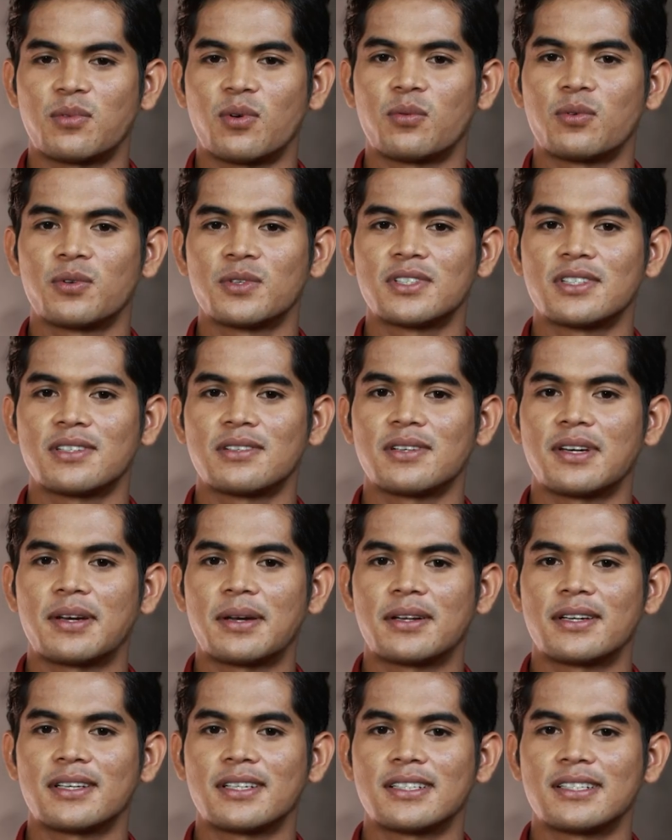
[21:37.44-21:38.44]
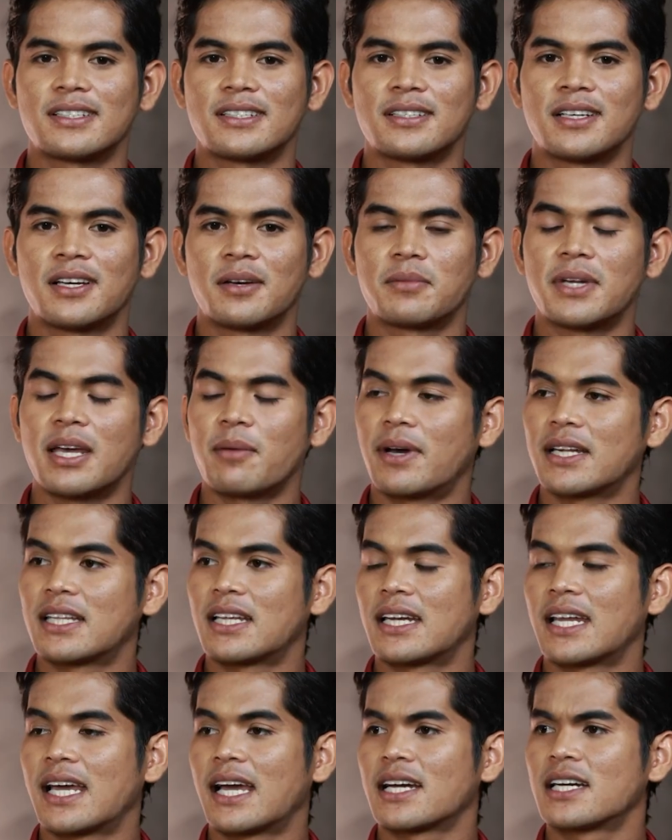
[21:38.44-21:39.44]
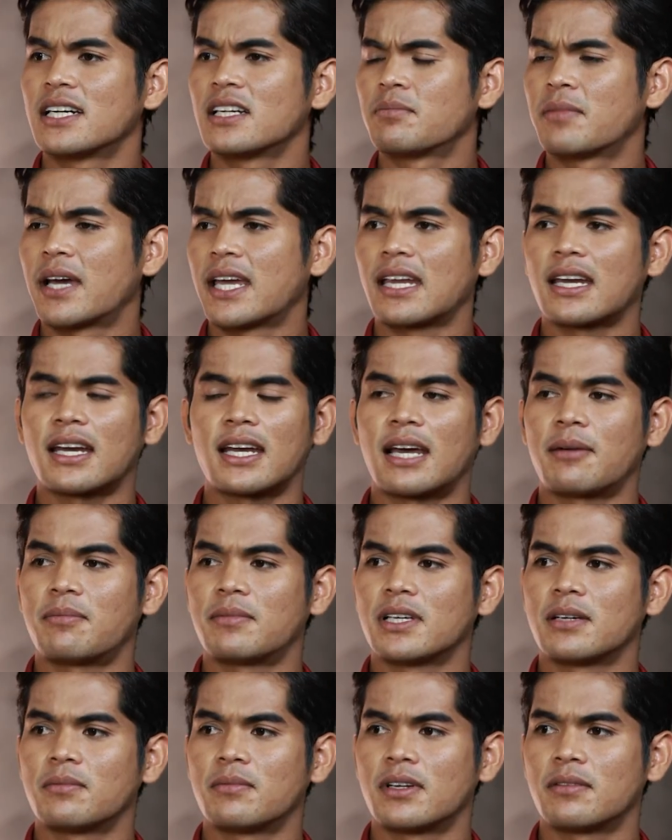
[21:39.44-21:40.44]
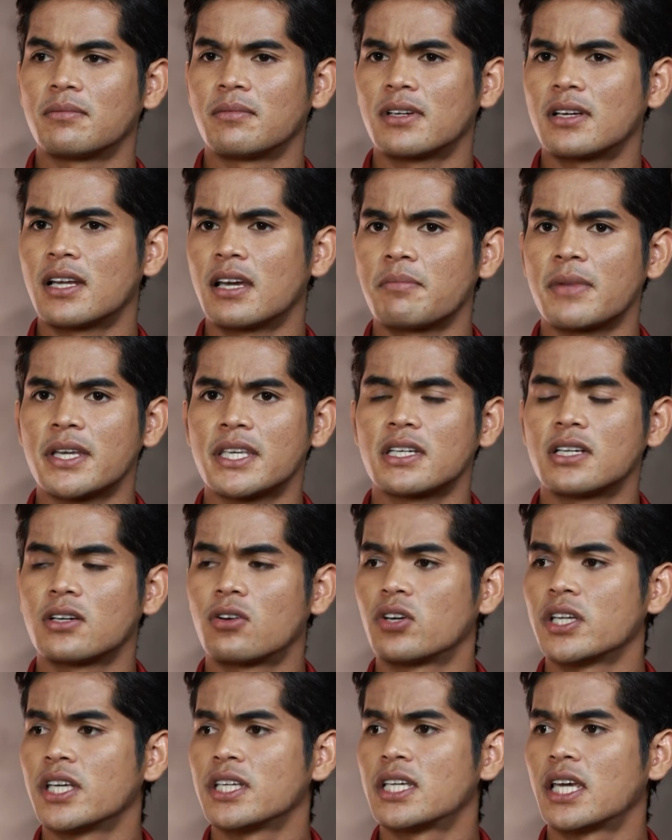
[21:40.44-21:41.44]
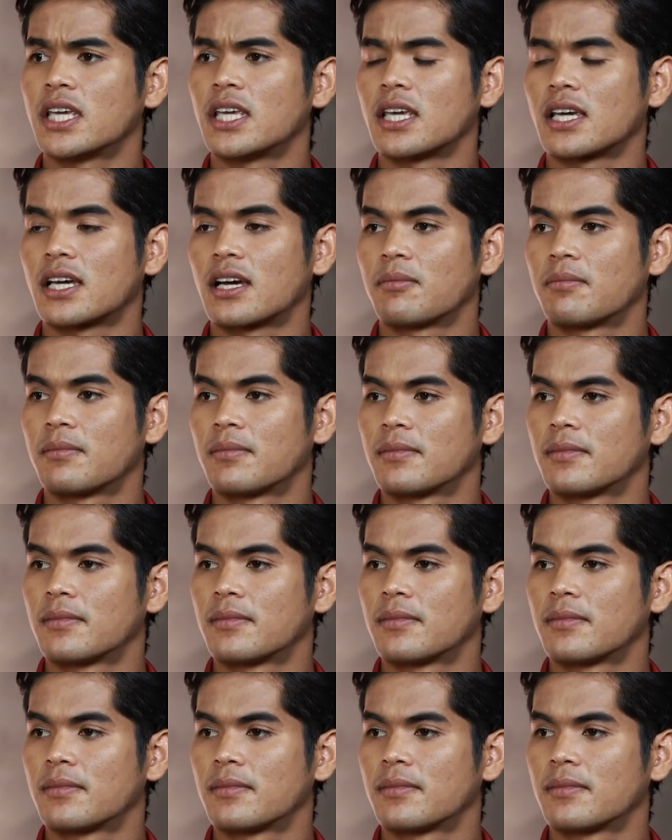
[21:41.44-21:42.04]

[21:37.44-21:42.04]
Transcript: ผมรู้สึก ได้พัฒนาขึ้นมาอีกระดับเลยเหมือนได้มาเจอโค้ชอิชิอิครับ